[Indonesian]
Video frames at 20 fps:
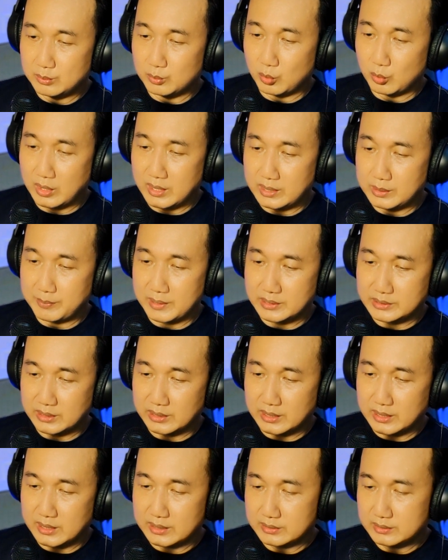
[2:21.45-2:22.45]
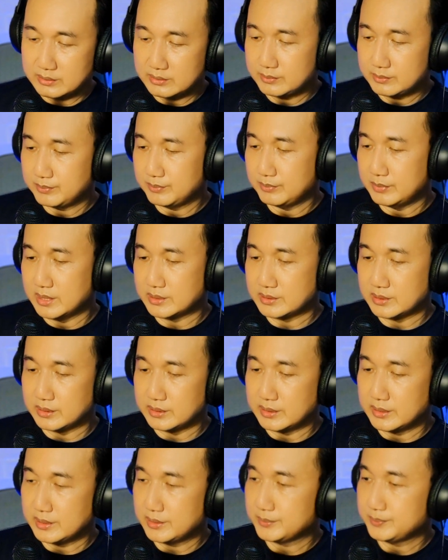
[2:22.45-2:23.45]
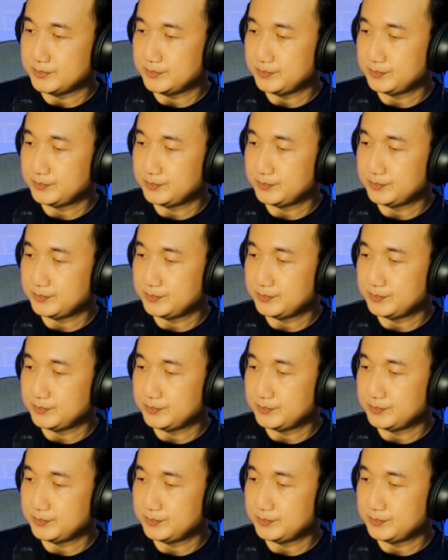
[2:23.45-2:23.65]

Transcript: murah di pasaran biasanya